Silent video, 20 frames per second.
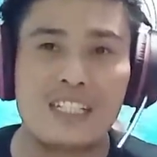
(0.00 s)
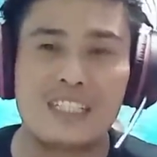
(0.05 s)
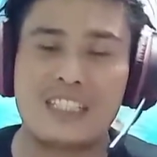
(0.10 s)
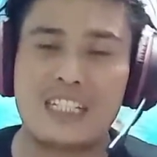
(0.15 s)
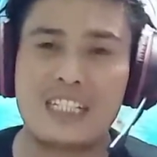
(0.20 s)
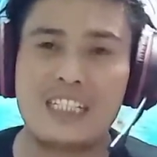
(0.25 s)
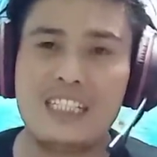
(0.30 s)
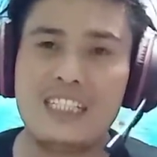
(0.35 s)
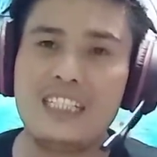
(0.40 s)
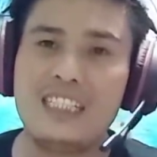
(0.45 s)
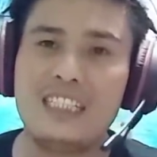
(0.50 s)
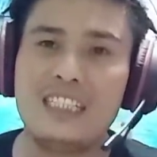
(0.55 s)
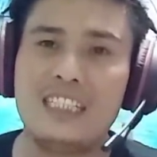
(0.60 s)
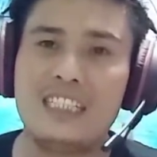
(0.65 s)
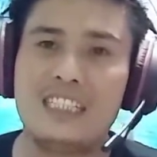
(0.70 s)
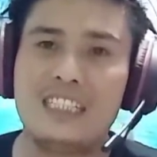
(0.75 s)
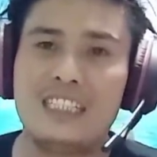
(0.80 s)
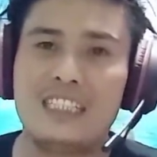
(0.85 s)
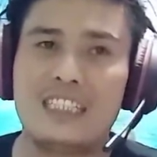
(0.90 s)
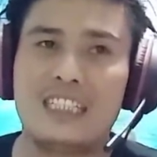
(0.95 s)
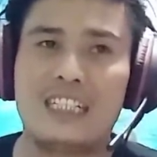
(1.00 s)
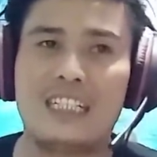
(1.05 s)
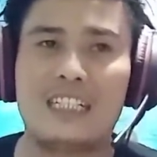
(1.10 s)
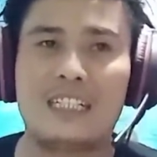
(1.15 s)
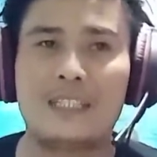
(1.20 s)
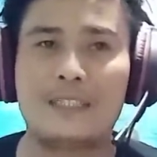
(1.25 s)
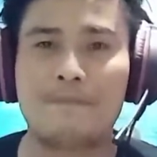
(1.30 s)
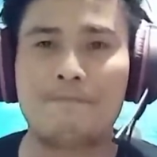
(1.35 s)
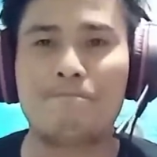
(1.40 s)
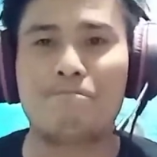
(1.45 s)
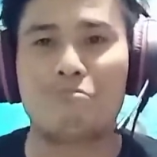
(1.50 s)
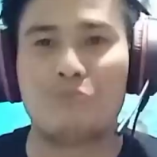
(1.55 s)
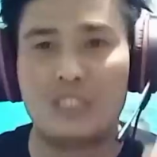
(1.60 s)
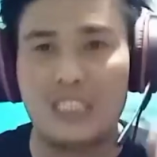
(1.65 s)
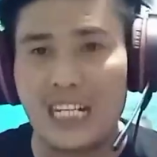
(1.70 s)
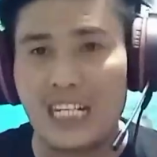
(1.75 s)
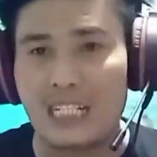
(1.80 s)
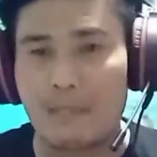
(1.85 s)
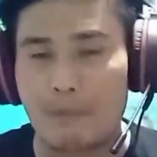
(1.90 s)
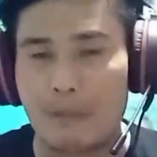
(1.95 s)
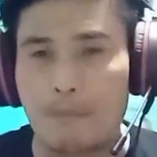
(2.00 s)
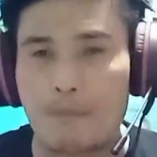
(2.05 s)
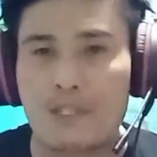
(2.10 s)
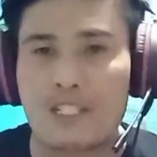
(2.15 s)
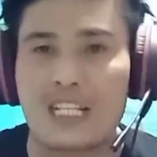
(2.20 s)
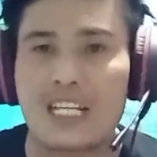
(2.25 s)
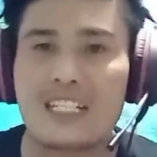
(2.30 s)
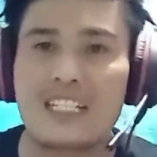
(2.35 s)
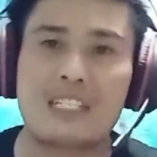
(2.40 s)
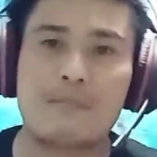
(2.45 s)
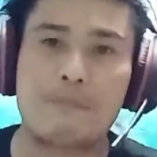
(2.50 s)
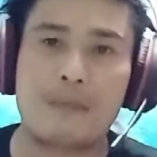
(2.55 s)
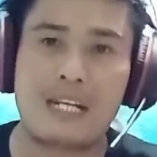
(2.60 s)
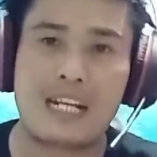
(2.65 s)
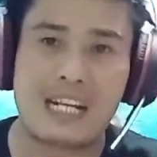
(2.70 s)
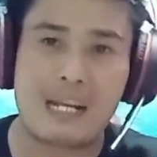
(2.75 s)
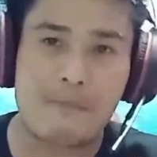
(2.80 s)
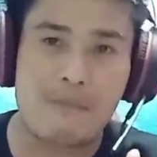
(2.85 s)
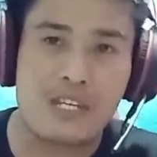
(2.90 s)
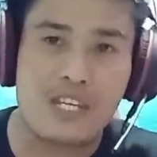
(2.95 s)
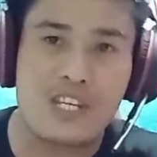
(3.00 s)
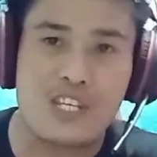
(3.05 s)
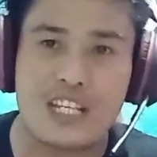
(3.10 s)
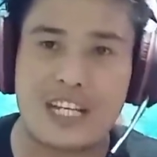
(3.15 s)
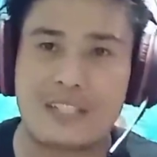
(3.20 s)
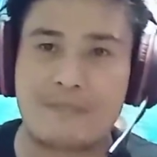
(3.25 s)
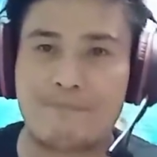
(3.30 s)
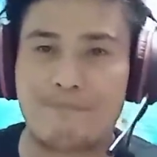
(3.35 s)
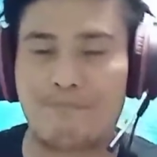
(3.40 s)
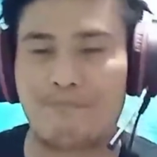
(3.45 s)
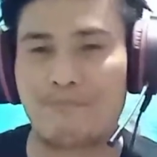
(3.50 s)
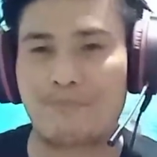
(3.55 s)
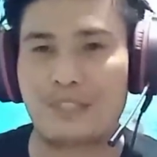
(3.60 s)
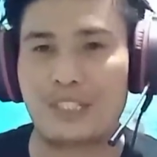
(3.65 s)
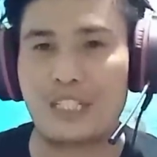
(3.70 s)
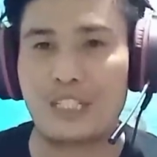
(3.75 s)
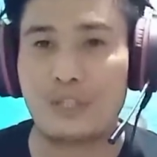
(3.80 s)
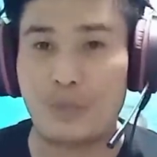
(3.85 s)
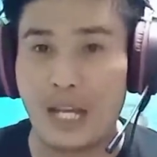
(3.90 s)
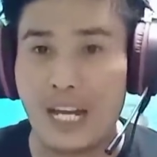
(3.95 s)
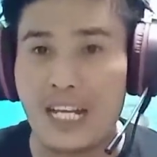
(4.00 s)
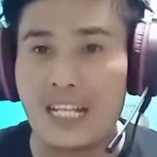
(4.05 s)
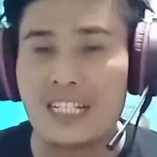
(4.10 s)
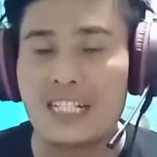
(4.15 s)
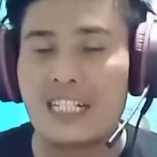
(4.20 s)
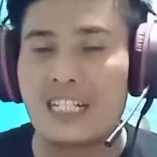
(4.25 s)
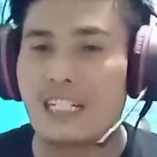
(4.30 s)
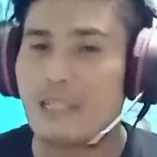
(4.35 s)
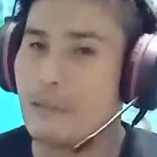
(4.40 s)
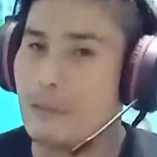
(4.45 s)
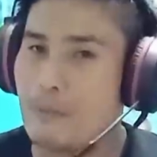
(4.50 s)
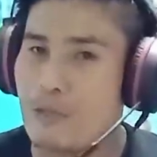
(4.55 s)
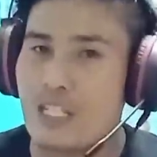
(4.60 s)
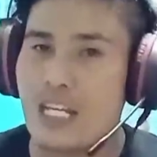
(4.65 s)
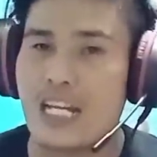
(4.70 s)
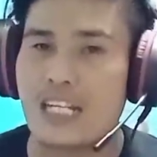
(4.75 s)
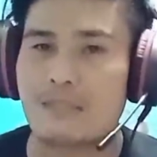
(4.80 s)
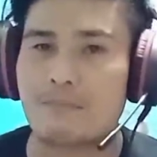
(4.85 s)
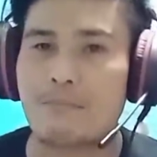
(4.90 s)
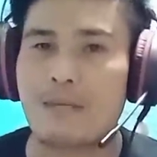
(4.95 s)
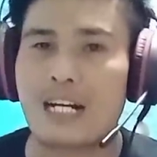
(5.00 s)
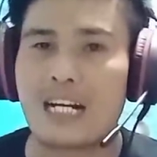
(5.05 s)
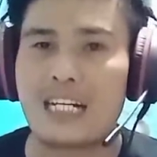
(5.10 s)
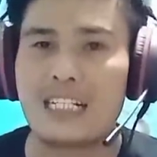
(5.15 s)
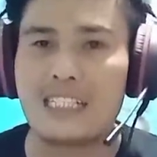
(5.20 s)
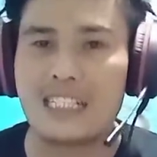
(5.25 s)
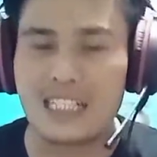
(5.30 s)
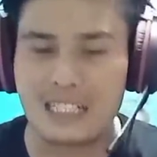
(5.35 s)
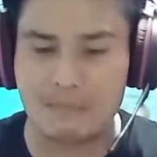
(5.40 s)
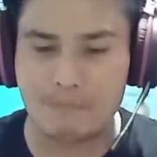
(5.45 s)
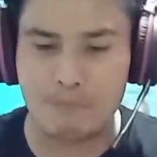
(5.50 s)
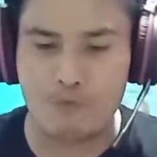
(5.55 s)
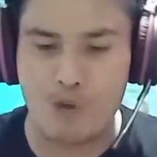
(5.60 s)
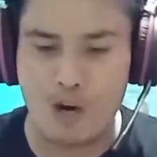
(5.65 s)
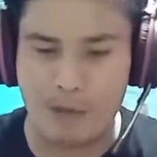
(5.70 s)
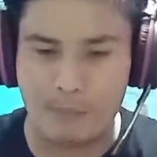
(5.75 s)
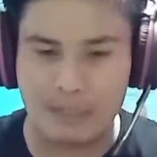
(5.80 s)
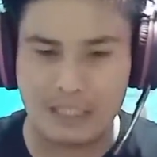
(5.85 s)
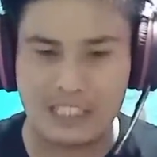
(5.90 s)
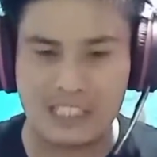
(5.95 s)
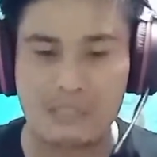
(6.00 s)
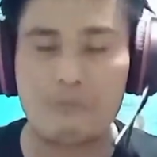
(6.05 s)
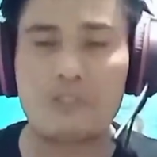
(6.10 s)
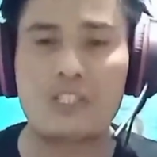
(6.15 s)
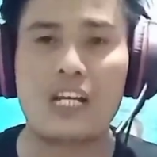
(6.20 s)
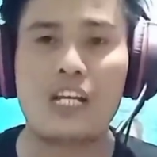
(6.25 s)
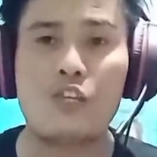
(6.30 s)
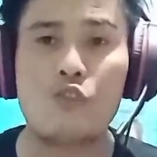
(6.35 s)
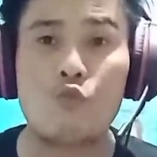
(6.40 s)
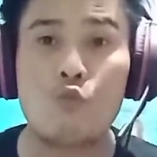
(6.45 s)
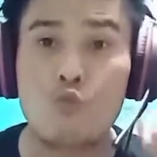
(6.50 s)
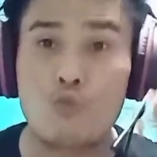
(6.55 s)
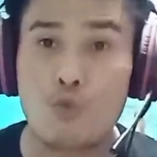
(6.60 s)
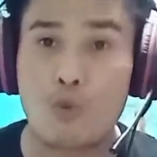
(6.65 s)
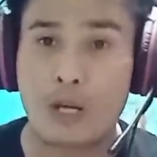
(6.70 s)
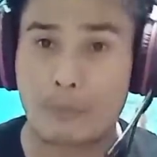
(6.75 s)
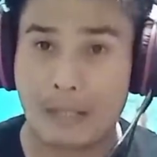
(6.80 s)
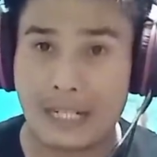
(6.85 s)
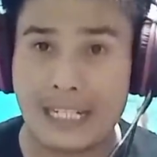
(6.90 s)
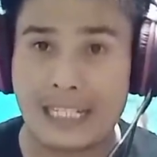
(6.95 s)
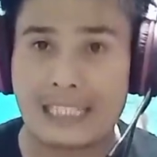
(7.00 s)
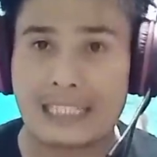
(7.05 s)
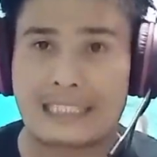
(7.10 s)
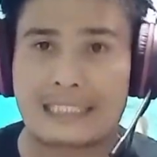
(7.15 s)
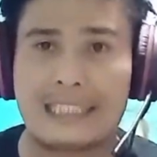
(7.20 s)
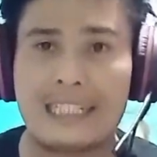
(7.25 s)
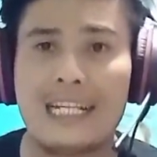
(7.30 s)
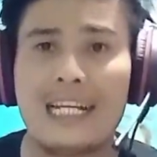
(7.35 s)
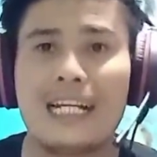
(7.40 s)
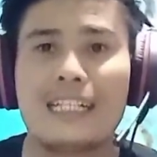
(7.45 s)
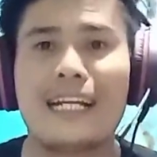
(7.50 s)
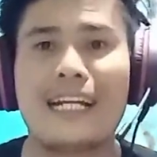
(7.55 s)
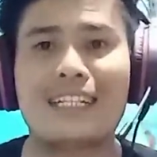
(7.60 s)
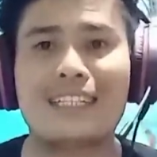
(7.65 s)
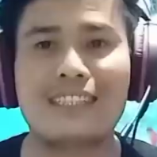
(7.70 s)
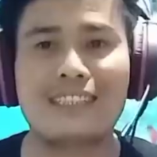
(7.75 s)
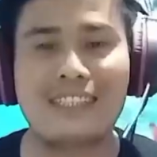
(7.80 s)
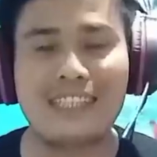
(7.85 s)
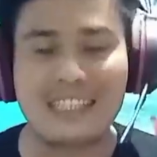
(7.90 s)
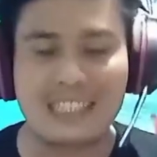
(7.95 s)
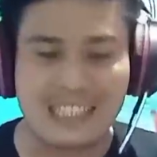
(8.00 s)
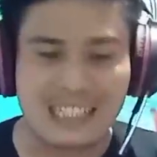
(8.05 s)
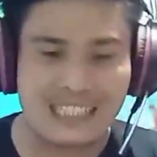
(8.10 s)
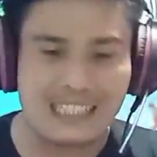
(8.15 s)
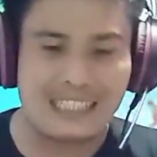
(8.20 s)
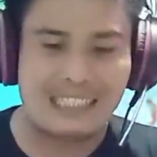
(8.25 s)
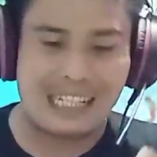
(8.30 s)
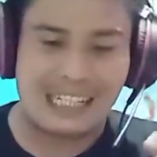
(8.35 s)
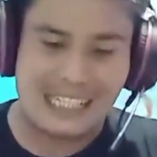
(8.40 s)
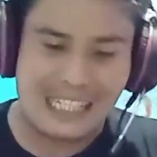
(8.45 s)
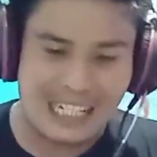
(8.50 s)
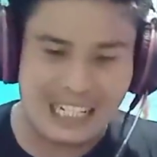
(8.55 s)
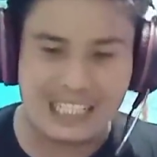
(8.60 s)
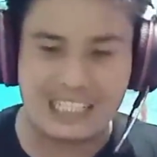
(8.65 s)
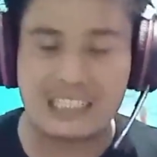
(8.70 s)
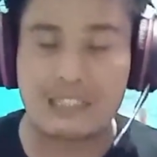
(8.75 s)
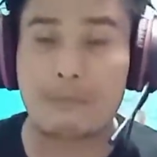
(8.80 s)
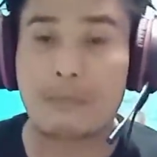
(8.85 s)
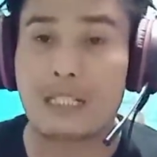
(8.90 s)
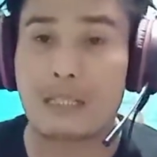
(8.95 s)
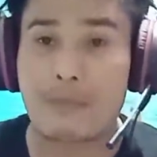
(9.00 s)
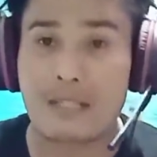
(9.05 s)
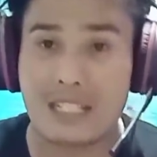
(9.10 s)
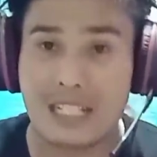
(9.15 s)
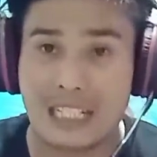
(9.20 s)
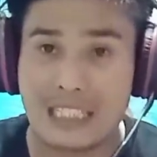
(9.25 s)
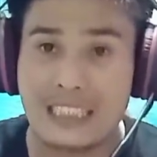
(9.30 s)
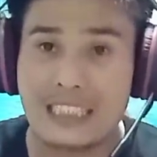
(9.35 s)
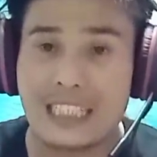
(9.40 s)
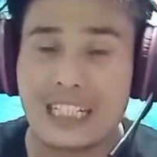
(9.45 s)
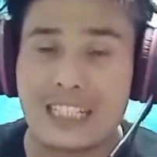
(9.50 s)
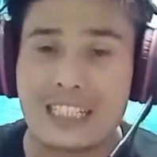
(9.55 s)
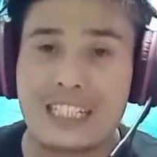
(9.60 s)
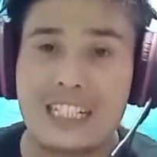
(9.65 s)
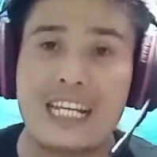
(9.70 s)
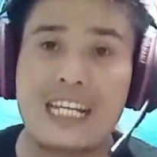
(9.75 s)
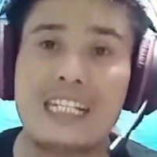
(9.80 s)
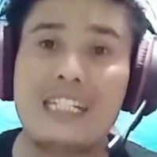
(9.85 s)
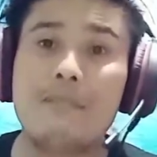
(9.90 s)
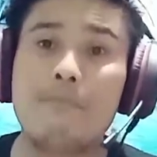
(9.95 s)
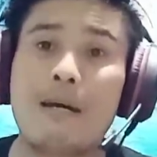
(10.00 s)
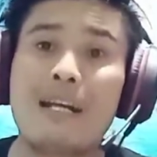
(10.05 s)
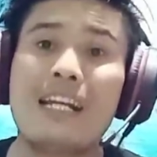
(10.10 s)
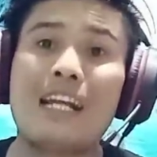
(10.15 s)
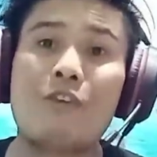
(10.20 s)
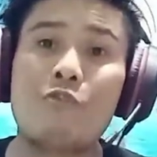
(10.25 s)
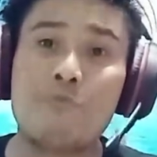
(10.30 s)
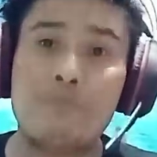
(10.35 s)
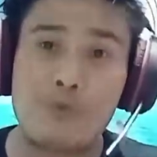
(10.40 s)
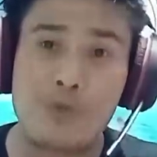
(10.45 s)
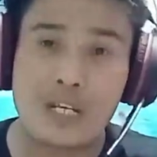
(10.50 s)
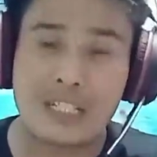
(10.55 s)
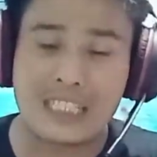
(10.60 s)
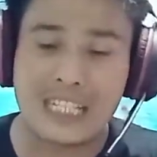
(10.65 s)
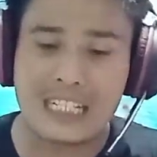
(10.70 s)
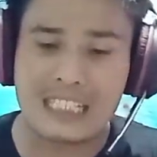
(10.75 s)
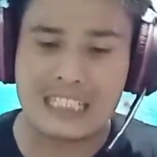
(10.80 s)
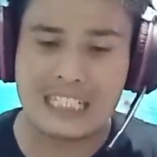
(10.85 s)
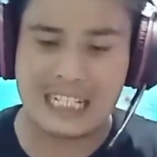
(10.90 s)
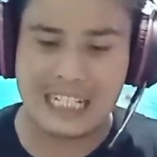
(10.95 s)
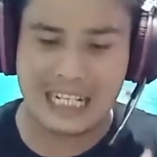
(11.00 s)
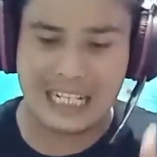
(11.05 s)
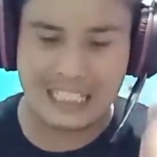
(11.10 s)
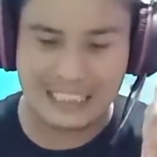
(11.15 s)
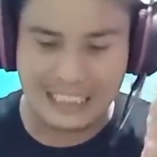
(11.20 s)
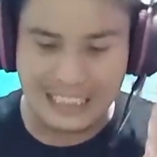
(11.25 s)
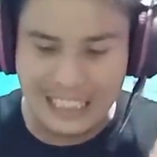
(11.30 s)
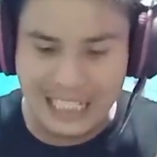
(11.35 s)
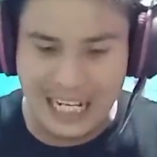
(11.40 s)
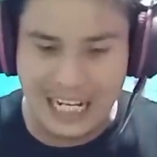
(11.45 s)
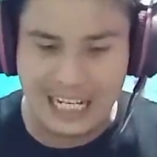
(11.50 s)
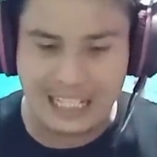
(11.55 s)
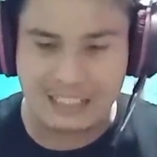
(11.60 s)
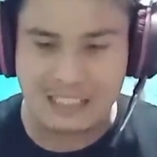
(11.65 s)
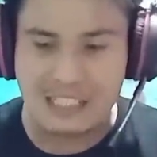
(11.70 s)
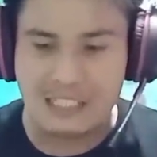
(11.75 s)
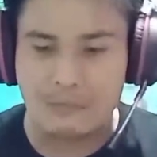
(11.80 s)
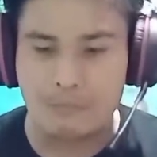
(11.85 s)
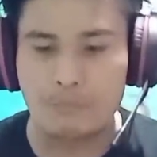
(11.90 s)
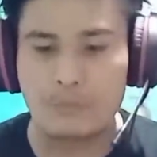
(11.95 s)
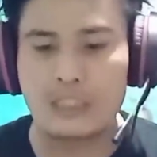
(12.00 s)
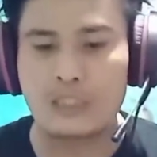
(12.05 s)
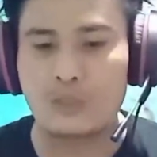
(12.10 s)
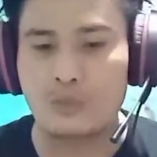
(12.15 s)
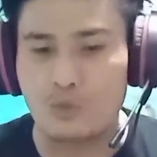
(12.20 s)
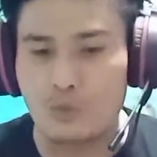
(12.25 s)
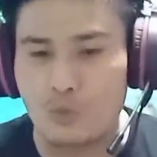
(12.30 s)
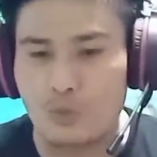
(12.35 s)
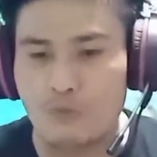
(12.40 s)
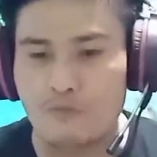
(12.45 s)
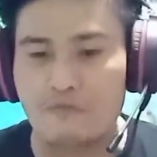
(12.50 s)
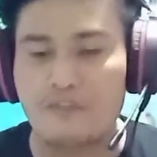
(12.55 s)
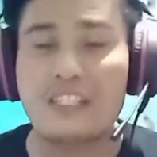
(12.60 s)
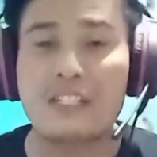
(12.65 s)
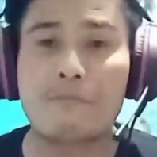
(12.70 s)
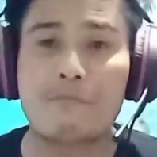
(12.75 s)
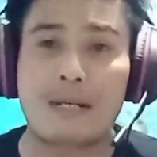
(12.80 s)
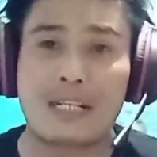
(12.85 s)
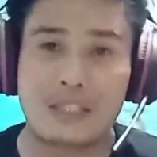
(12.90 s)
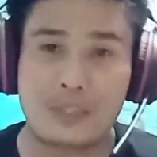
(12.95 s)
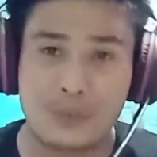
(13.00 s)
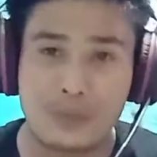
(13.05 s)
Jadi um, dia lebih besar daripada Nabi Isa gitu ya lebih besar makanya Muhammad ini menjadi junjungan mereka dan ketika ditanyakan teman-teman sekalian di mana nubuatannya karena menurut firman